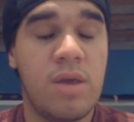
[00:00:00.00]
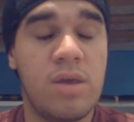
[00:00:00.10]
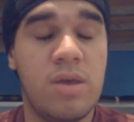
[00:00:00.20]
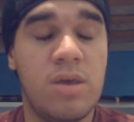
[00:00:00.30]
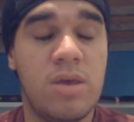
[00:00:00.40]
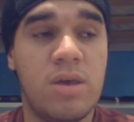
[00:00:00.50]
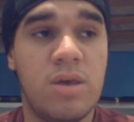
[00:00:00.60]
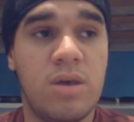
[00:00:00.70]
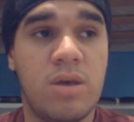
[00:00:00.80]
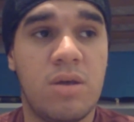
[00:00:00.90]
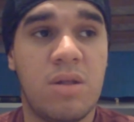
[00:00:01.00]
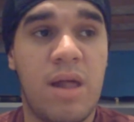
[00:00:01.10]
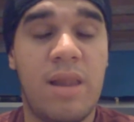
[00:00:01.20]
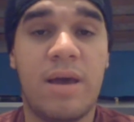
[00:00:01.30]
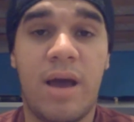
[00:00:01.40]
E
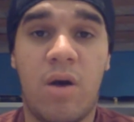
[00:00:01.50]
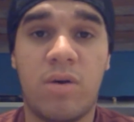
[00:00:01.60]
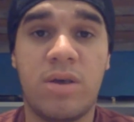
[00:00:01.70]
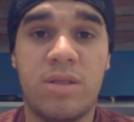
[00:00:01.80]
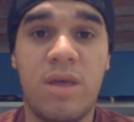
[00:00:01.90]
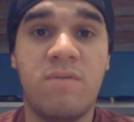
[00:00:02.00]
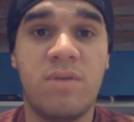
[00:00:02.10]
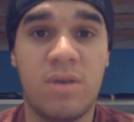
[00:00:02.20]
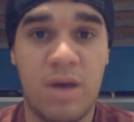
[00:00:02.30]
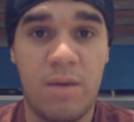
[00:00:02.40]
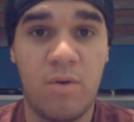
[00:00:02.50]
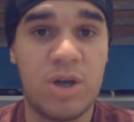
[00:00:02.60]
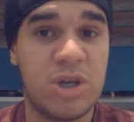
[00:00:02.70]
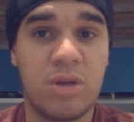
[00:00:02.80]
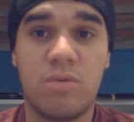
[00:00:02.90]
é legal que teve. Eu
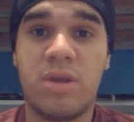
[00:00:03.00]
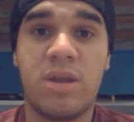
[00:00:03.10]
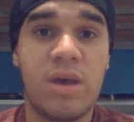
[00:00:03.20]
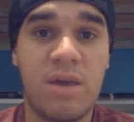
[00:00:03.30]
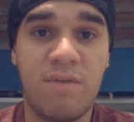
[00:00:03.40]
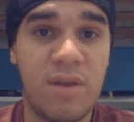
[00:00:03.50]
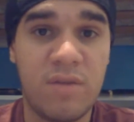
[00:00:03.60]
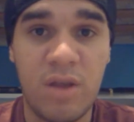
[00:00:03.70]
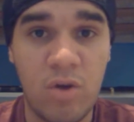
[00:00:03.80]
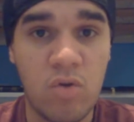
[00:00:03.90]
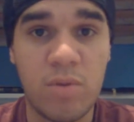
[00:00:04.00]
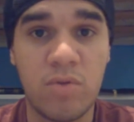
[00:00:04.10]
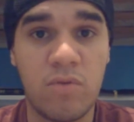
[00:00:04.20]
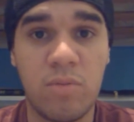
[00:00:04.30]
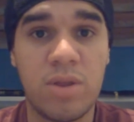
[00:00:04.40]
achei que não teria referência nenhuma
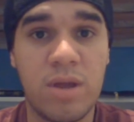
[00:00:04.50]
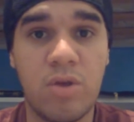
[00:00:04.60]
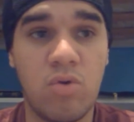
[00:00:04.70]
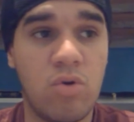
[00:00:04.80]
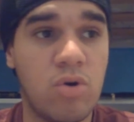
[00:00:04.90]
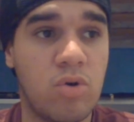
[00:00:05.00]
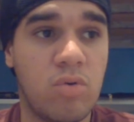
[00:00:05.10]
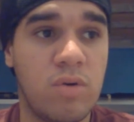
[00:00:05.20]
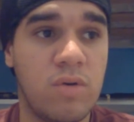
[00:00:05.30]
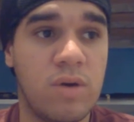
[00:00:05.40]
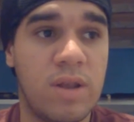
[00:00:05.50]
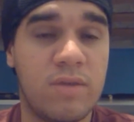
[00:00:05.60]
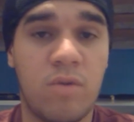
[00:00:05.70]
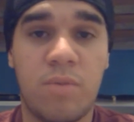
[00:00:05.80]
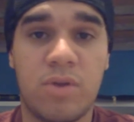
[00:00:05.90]
do filme anterior com
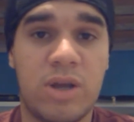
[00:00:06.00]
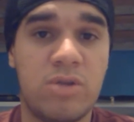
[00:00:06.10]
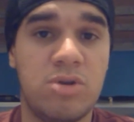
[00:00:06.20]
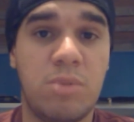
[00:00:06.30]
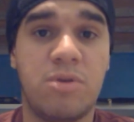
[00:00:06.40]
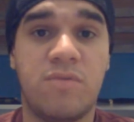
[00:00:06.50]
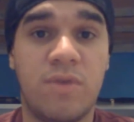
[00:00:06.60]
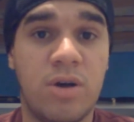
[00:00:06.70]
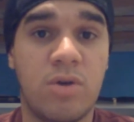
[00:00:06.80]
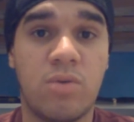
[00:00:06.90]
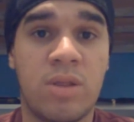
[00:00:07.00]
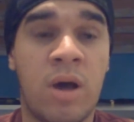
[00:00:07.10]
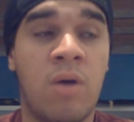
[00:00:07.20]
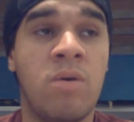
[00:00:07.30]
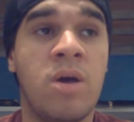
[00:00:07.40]
relação ao personagem do James Franco e
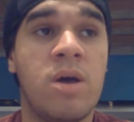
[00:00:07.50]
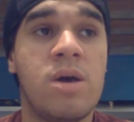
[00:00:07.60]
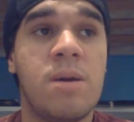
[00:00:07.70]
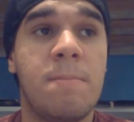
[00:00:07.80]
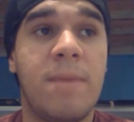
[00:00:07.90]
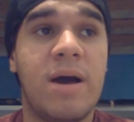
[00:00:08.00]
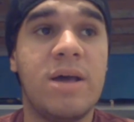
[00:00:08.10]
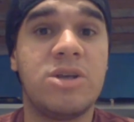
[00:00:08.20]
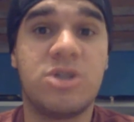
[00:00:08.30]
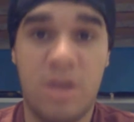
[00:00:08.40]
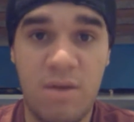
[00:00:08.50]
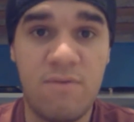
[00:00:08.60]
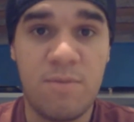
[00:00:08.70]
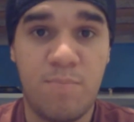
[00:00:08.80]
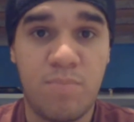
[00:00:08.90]
tal, mas teve.